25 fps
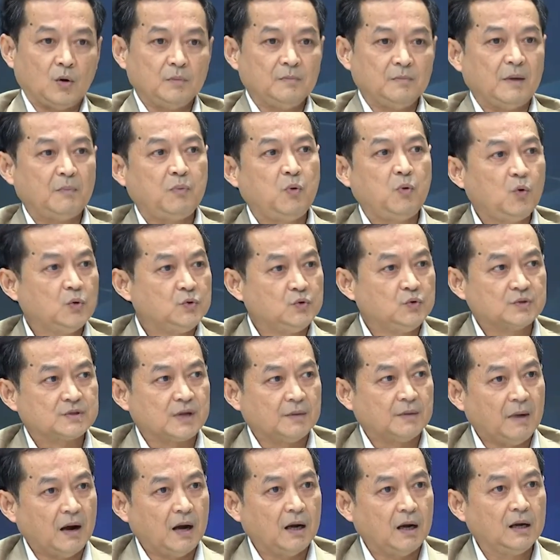นมาพูดอยู่เส
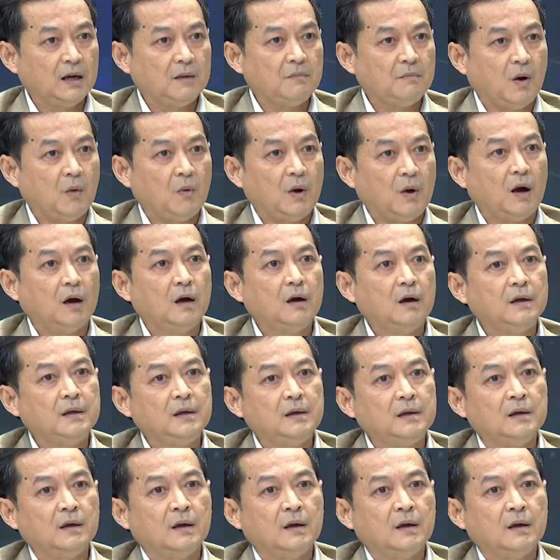มอเลยบอกว่าเฮ้ย